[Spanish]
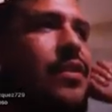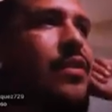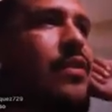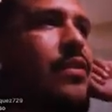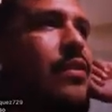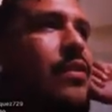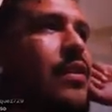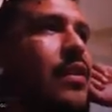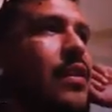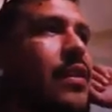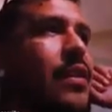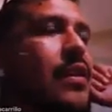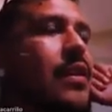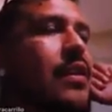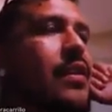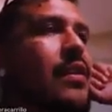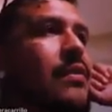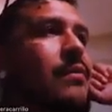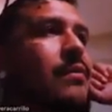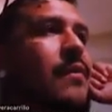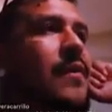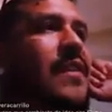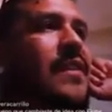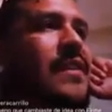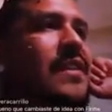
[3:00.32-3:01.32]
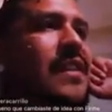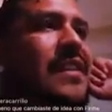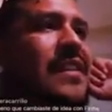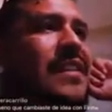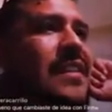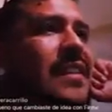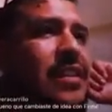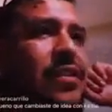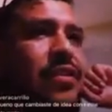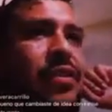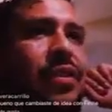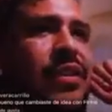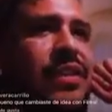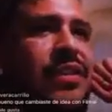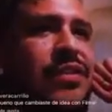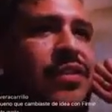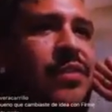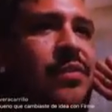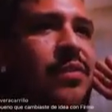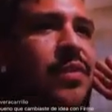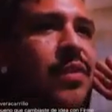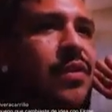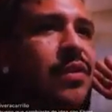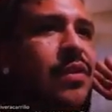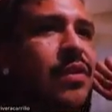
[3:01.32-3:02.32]
y todo. ¿Me entiendes? Y no
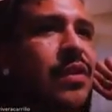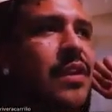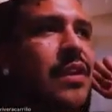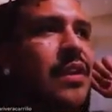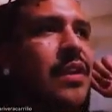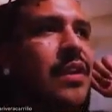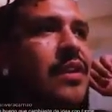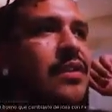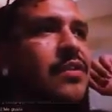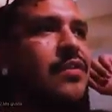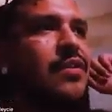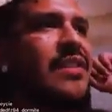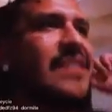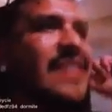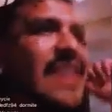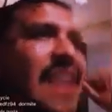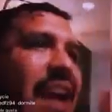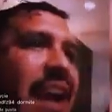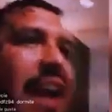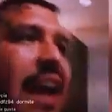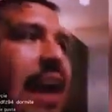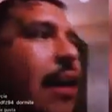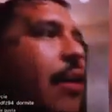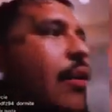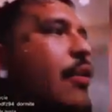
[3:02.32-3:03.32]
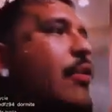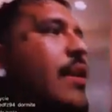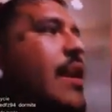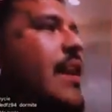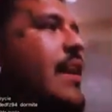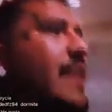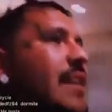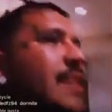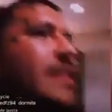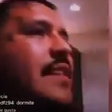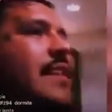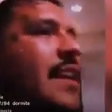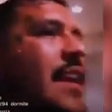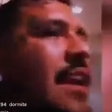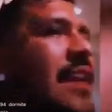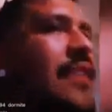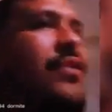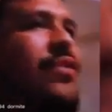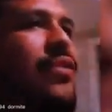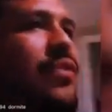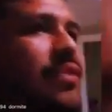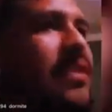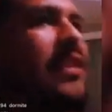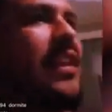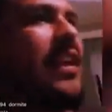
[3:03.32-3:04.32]
es como, no es que ahora que
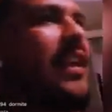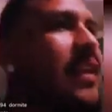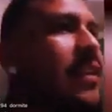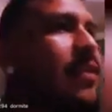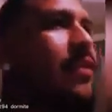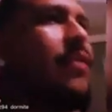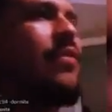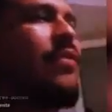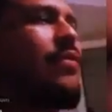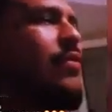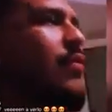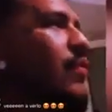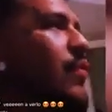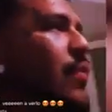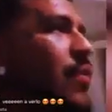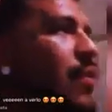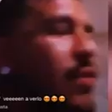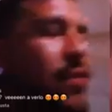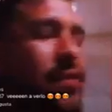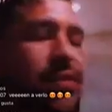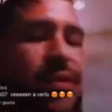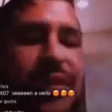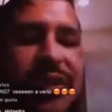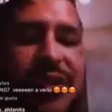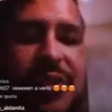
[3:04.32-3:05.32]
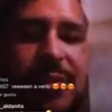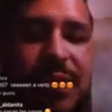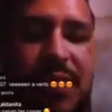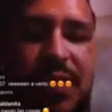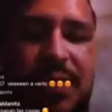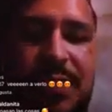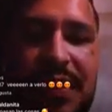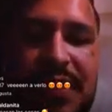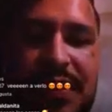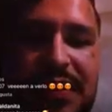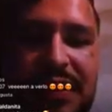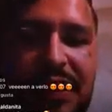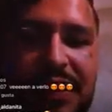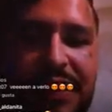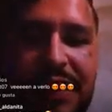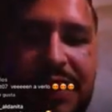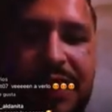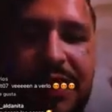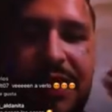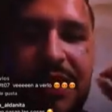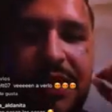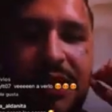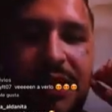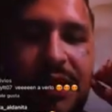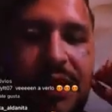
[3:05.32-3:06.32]
sean yo tengo. No, no,
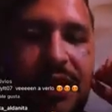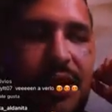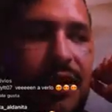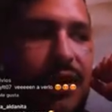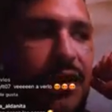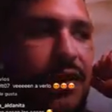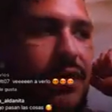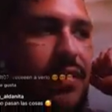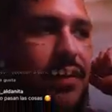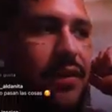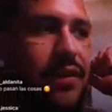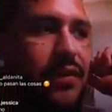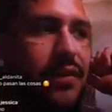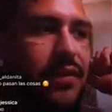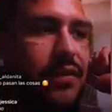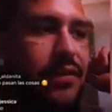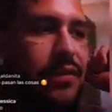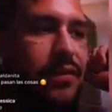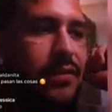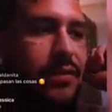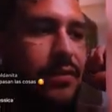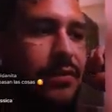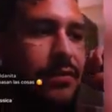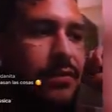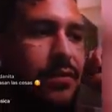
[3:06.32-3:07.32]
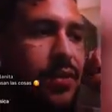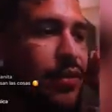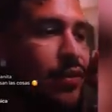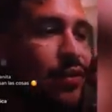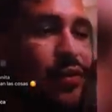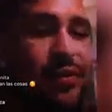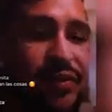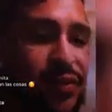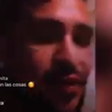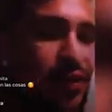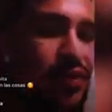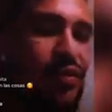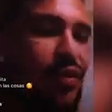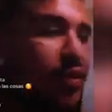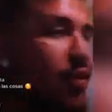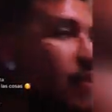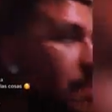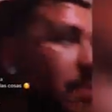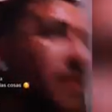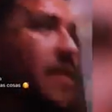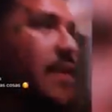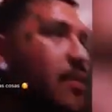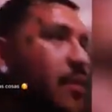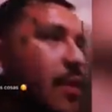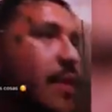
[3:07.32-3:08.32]
simplemente. Yo no, soy,
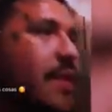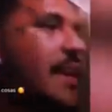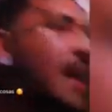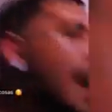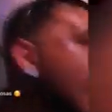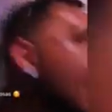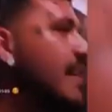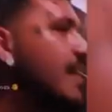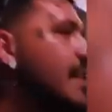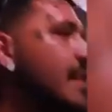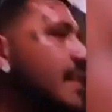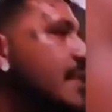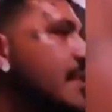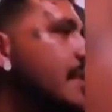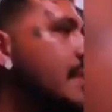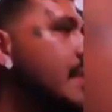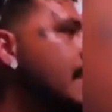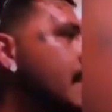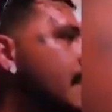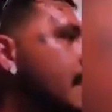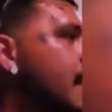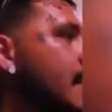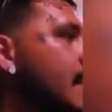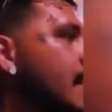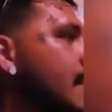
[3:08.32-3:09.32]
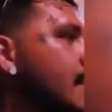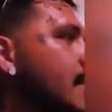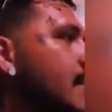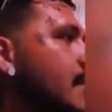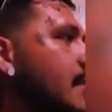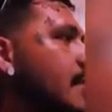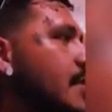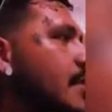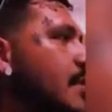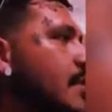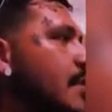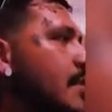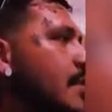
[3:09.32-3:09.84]
yo no envidio a nadie, ¿entiendes?